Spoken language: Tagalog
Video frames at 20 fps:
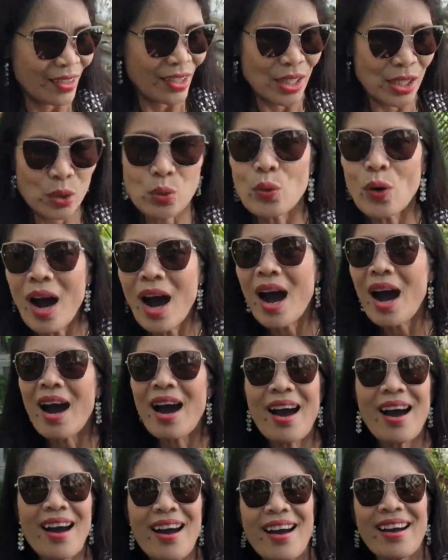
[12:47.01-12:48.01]

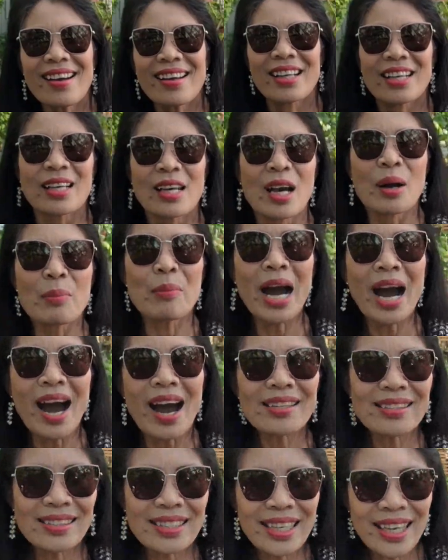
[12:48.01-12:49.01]
Suha,
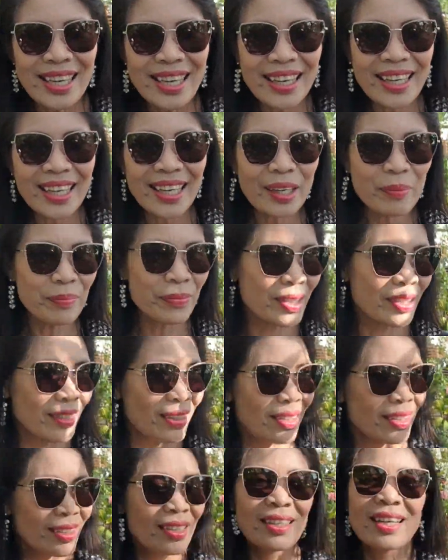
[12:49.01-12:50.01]
maasim,
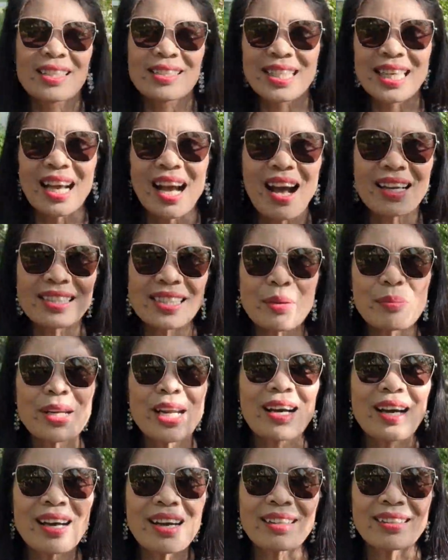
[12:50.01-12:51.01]
kasing asim
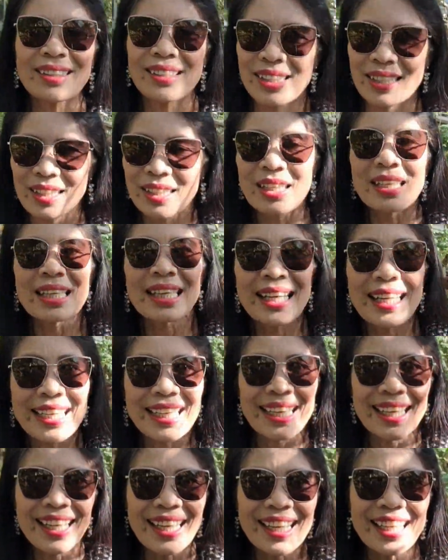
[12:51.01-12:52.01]
ng
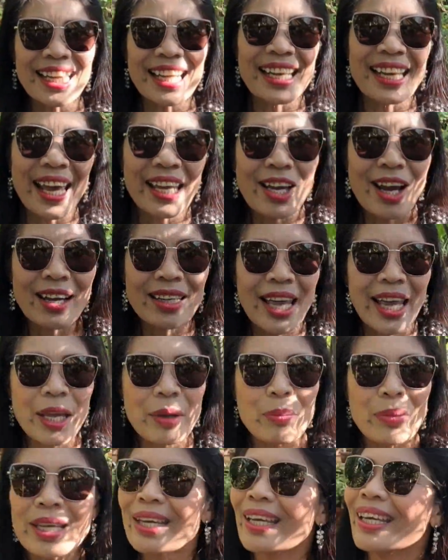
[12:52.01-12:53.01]
kilikili ni Leia
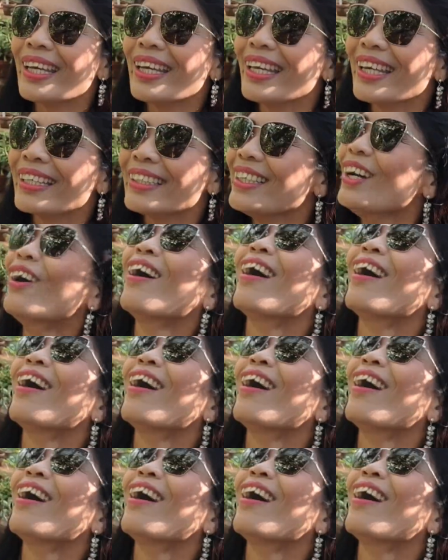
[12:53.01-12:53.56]
Gaming.